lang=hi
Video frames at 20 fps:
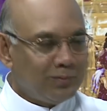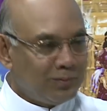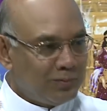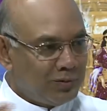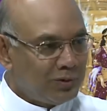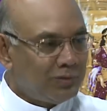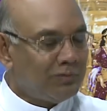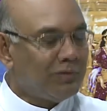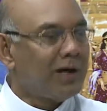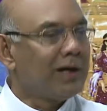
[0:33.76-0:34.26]

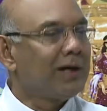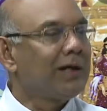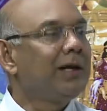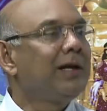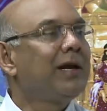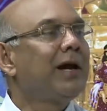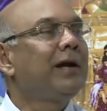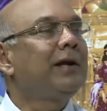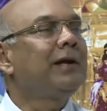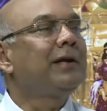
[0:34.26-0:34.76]
बुधवार की
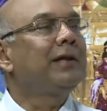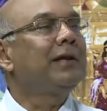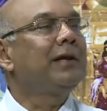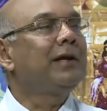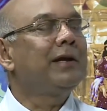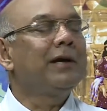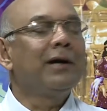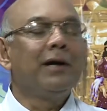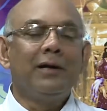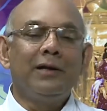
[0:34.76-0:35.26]
नाइट
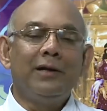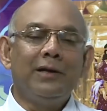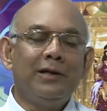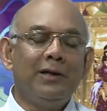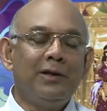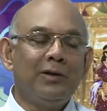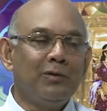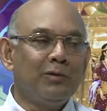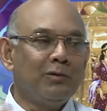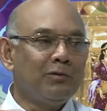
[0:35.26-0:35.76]
थी अगले
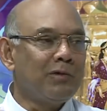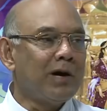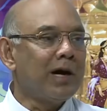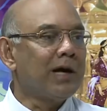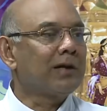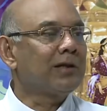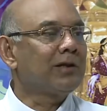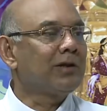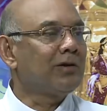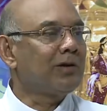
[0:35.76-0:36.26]
दिन
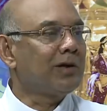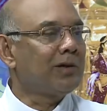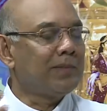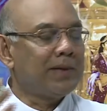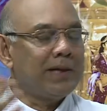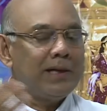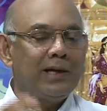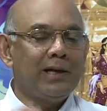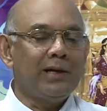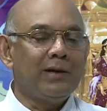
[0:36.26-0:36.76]
गुरुवार था और
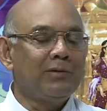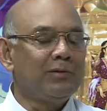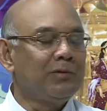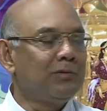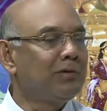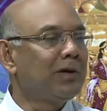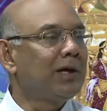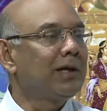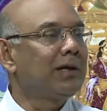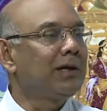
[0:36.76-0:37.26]
हमारे यहाँ
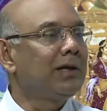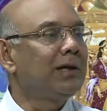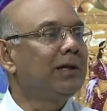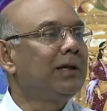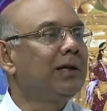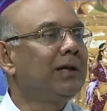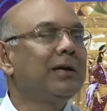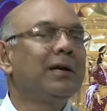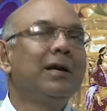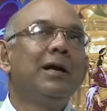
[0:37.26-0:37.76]
गुरुवार के
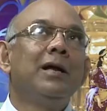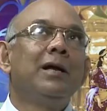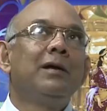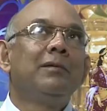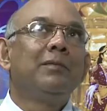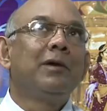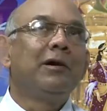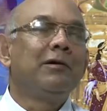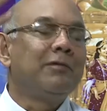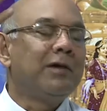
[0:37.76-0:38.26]
दिन
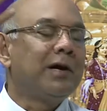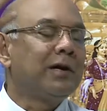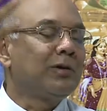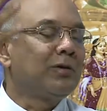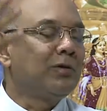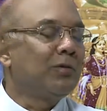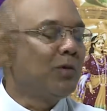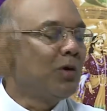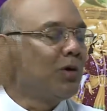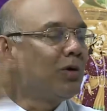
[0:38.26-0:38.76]
भगवान
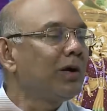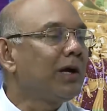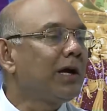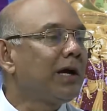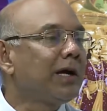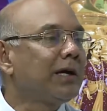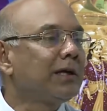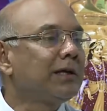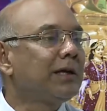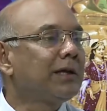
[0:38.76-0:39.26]
को भोग
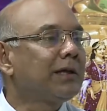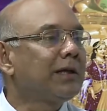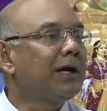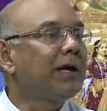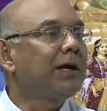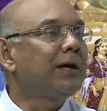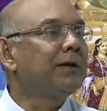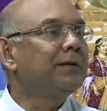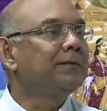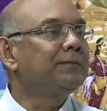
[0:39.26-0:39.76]
लगाया जाता
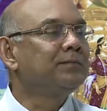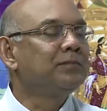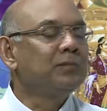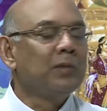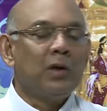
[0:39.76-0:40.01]
है